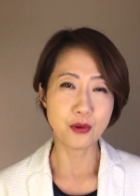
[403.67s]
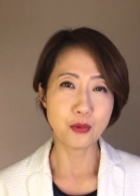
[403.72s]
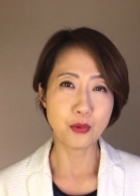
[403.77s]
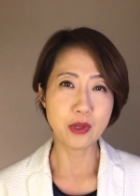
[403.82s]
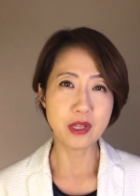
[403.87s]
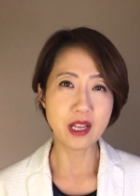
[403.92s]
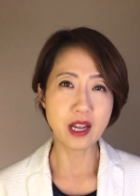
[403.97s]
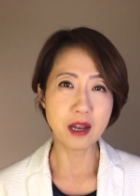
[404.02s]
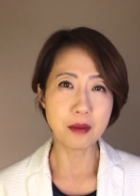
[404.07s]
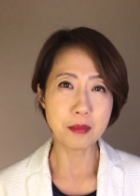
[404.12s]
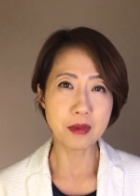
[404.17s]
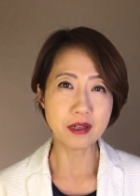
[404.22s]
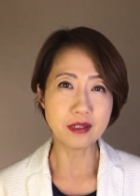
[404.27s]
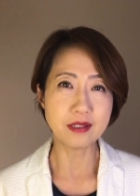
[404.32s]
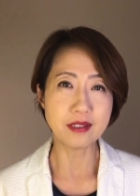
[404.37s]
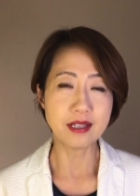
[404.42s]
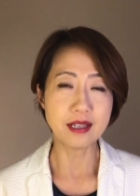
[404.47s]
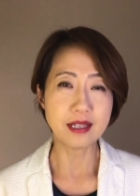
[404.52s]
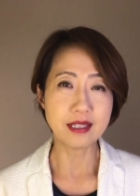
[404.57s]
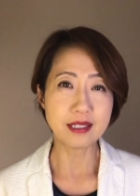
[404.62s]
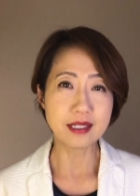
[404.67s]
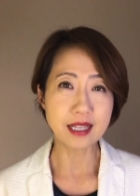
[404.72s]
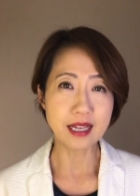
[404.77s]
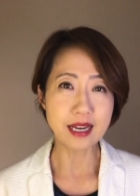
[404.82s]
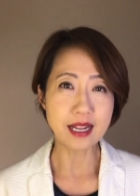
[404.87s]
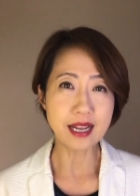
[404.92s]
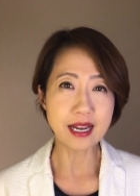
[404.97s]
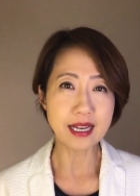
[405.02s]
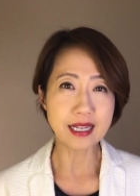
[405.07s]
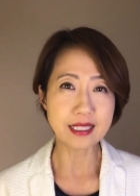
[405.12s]
왜냐하면
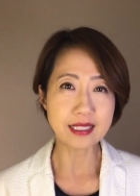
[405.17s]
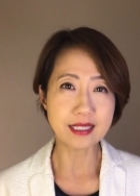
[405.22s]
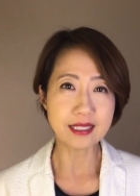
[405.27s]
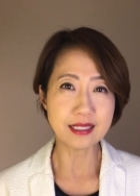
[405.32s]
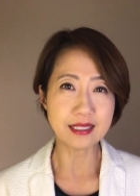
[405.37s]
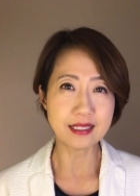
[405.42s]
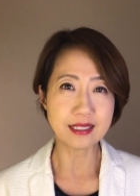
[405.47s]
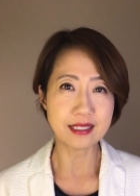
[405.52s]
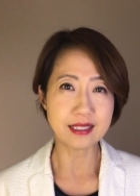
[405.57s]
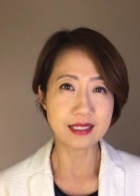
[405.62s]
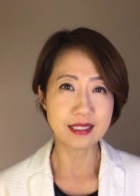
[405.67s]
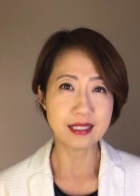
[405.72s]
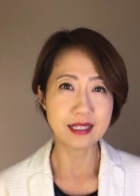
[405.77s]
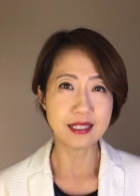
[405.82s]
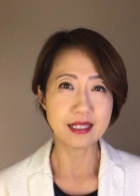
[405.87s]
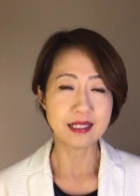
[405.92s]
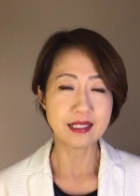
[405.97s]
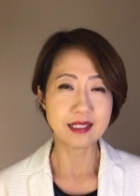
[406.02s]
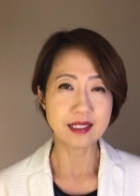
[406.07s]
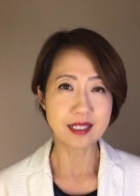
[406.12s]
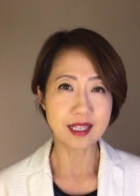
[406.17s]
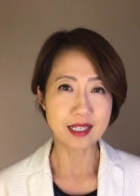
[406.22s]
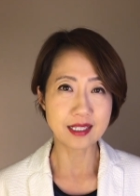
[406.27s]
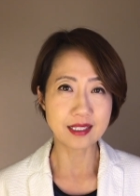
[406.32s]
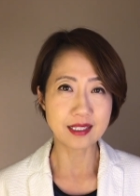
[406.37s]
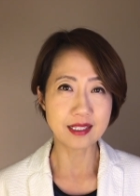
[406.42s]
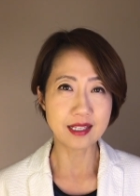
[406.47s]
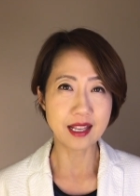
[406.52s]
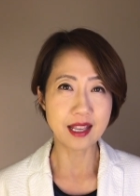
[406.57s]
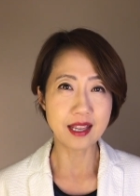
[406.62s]
딸의 아이들은
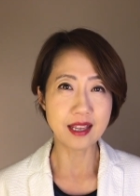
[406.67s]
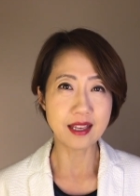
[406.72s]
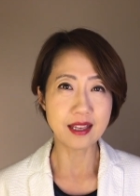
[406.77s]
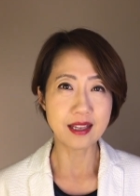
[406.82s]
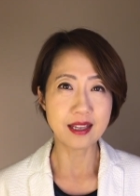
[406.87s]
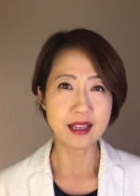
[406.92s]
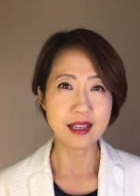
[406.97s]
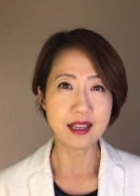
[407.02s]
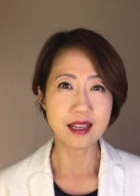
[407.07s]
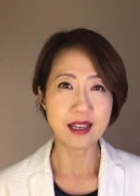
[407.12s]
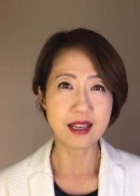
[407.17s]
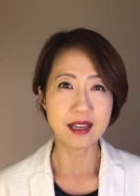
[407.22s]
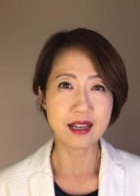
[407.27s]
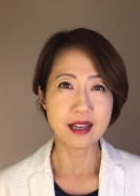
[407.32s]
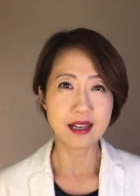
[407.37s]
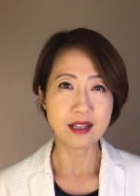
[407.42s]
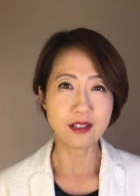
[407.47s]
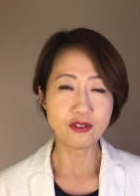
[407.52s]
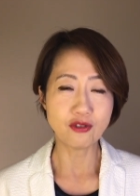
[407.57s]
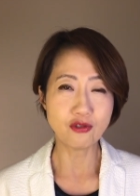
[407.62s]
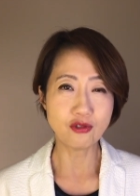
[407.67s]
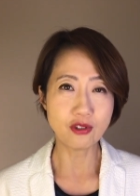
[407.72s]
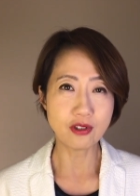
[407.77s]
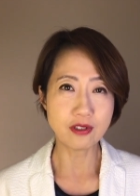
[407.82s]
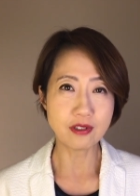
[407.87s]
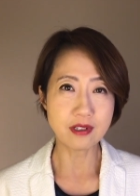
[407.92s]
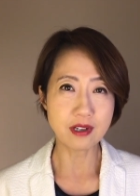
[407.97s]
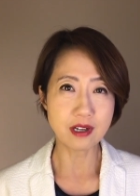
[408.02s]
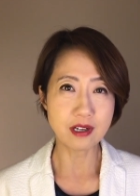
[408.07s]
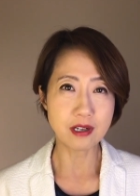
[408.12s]
자신의
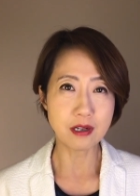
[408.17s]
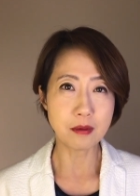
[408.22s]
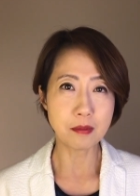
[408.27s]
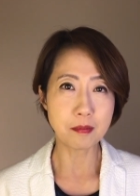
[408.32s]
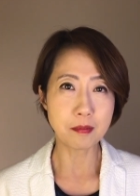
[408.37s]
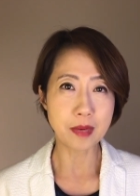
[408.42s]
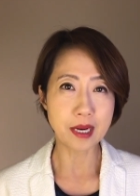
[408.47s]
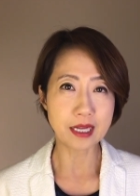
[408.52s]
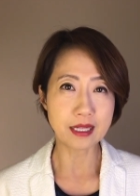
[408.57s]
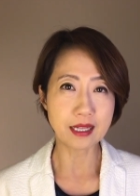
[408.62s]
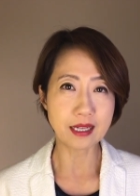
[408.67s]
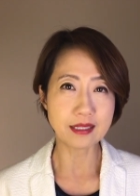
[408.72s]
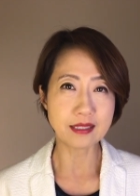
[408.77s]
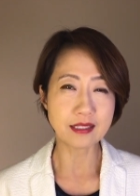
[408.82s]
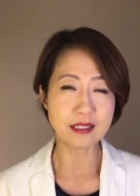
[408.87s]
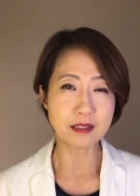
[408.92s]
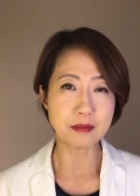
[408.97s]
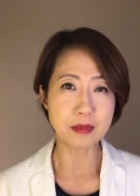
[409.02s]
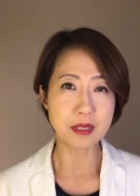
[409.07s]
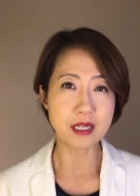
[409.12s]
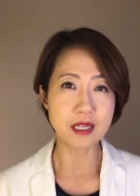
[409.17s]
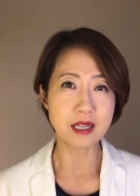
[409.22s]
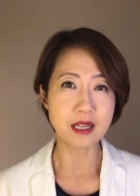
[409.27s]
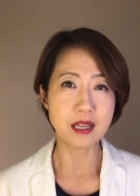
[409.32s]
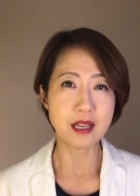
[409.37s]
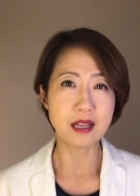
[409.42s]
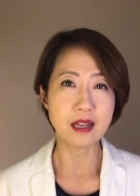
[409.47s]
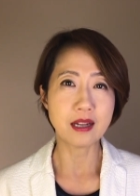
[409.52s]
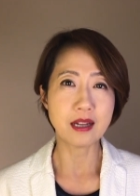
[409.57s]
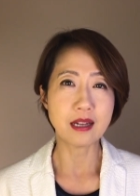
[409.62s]
유전자를 받았음이
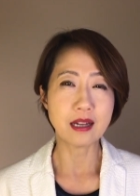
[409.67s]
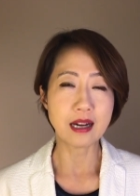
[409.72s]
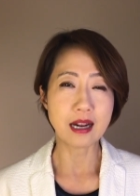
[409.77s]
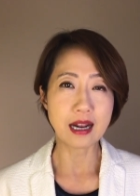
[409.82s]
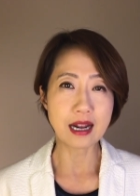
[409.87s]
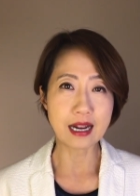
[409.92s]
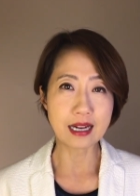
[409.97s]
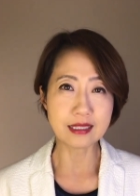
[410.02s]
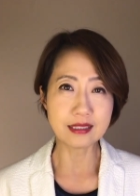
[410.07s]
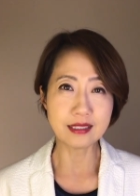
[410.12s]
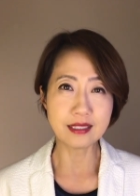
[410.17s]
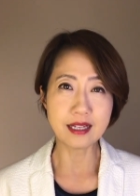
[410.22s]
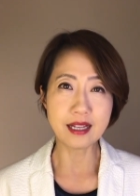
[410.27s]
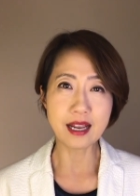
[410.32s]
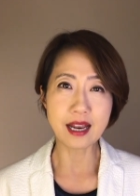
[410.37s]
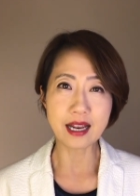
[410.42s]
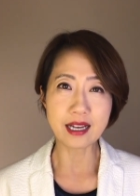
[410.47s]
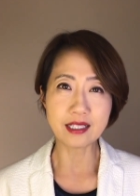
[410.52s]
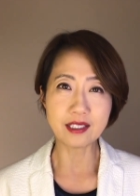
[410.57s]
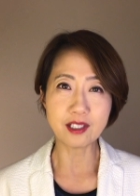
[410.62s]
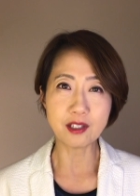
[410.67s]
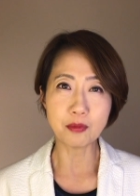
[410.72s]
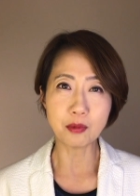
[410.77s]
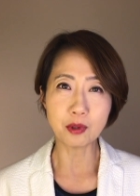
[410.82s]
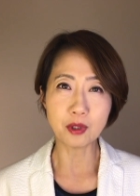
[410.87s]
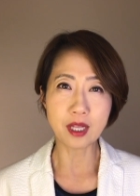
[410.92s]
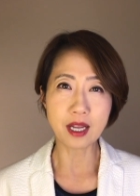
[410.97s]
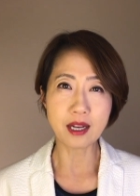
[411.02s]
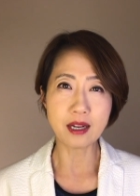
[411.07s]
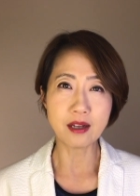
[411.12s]
아들의
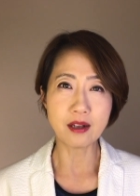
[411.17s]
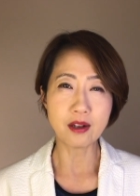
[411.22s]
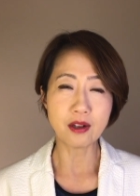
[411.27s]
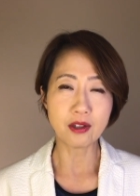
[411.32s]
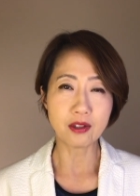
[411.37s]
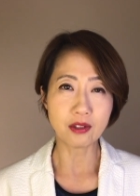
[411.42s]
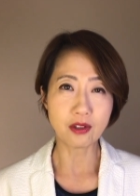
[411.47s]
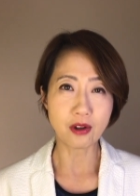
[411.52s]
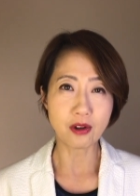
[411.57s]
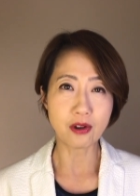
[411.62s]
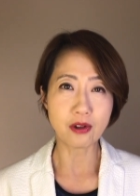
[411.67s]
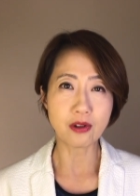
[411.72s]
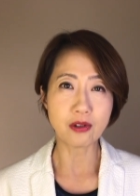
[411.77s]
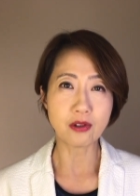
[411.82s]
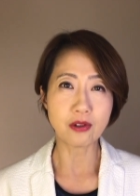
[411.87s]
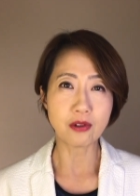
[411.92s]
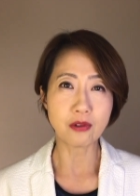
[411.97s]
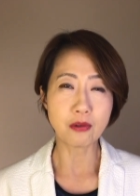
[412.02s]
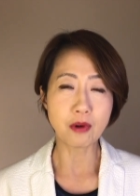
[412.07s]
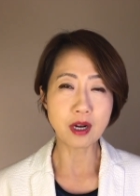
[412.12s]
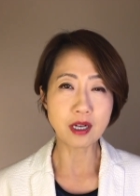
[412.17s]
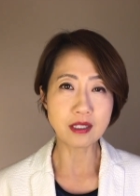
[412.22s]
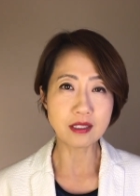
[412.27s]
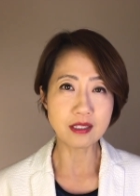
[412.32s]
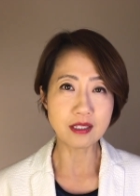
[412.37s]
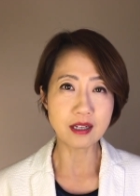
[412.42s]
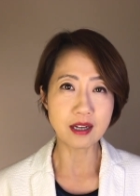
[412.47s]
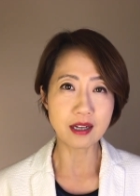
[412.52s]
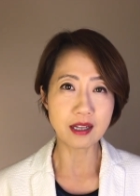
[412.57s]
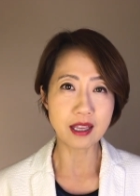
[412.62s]
아이들보다 더
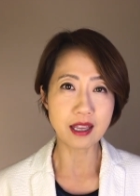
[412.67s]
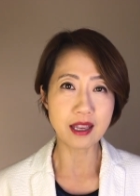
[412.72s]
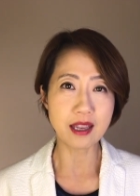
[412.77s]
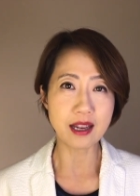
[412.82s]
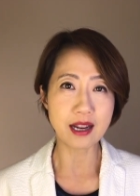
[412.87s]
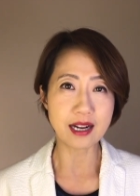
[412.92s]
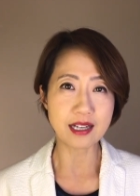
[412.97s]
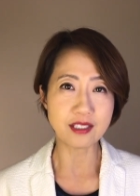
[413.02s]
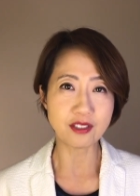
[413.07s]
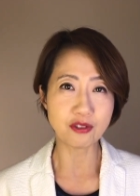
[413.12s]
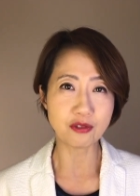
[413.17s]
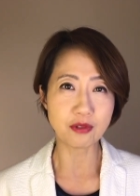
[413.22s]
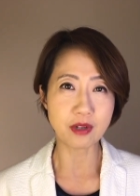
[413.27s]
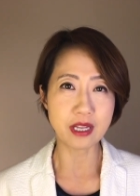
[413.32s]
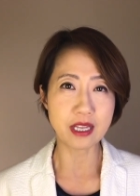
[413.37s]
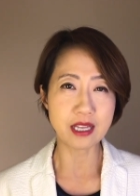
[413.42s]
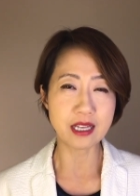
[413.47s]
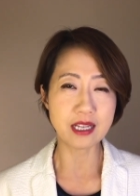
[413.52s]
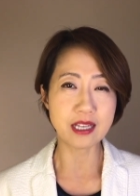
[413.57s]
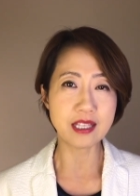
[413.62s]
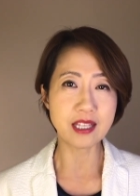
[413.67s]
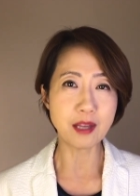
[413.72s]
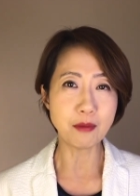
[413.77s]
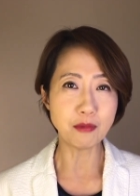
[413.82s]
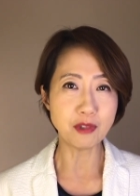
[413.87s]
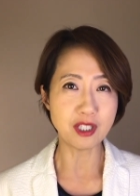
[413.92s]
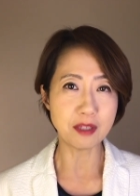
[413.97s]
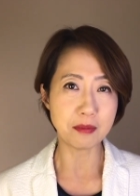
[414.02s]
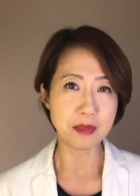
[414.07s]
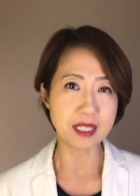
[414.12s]
확실하게 알 수가 있기
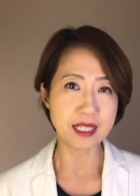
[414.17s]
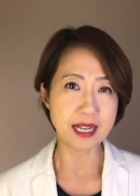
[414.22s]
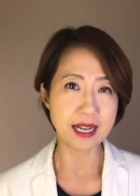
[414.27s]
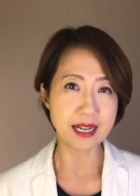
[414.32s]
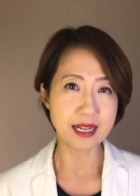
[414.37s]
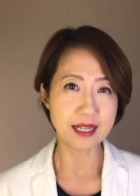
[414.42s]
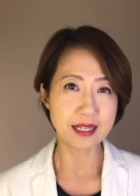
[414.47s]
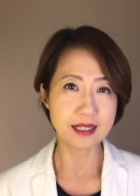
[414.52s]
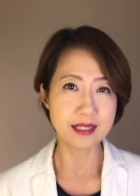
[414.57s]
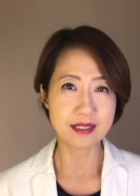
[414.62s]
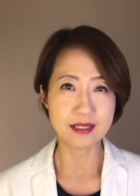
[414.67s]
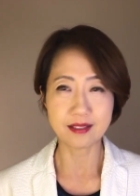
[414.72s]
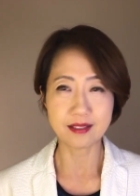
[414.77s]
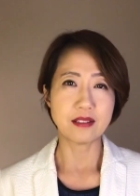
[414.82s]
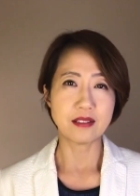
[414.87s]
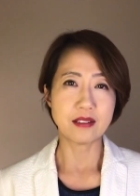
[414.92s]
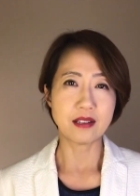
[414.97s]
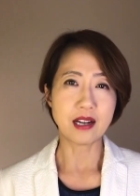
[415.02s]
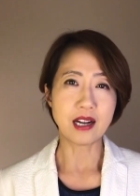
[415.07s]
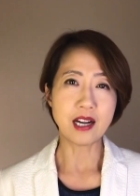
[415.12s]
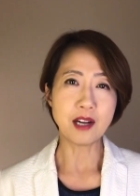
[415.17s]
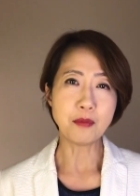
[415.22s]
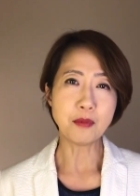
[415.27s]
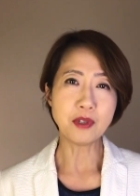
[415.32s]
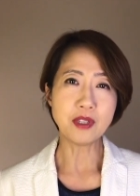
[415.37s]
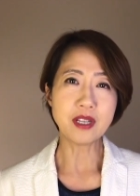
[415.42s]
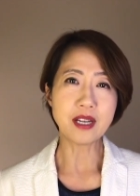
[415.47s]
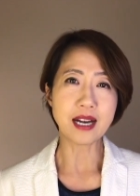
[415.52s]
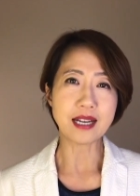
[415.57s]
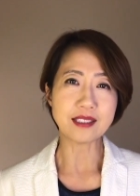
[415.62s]
때문입니다.
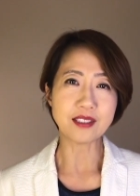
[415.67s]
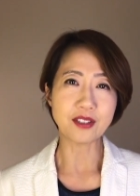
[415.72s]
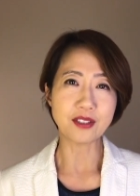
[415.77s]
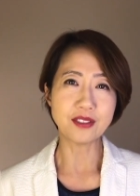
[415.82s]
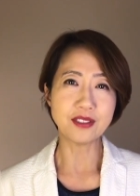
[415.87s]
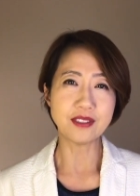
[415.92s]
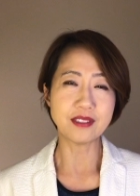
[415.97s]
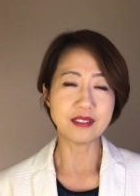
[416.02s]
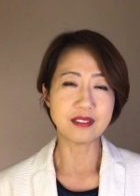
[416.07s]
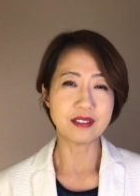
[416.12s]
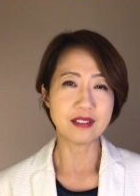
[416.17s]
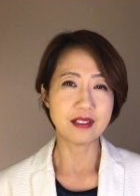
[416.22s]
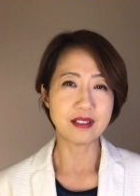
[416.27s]
할머니 가설은